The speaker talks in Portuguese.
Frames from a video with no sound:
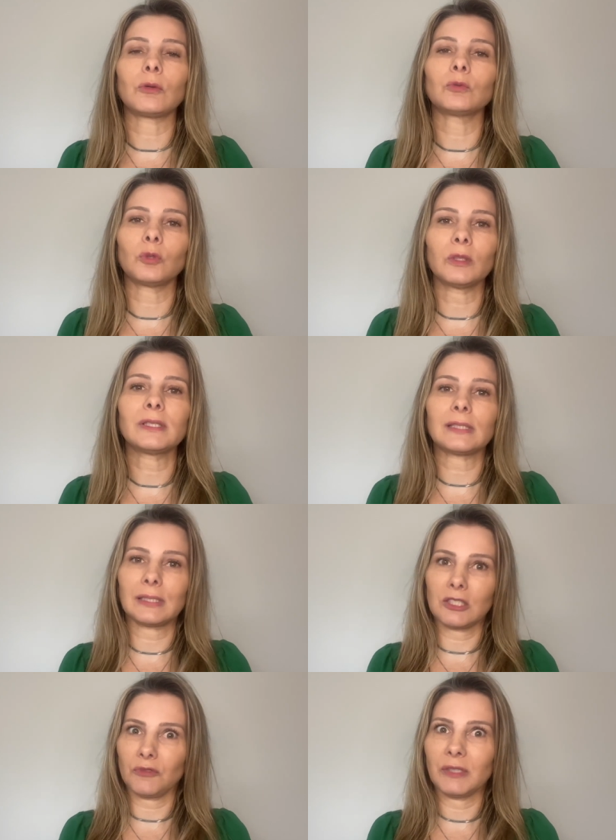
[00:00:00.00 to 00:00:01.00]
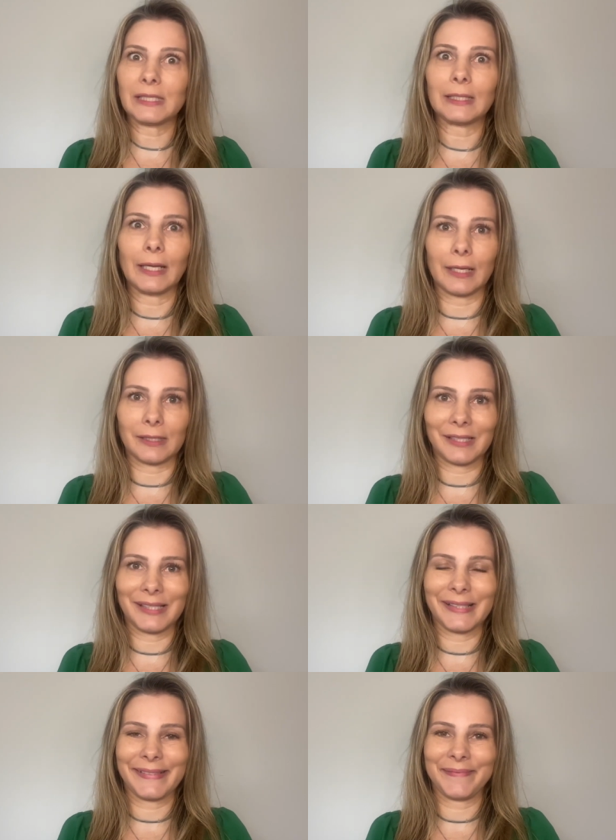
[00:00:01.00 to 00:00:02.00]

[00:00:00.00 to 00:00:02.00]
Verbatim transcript: com todas as adversidades.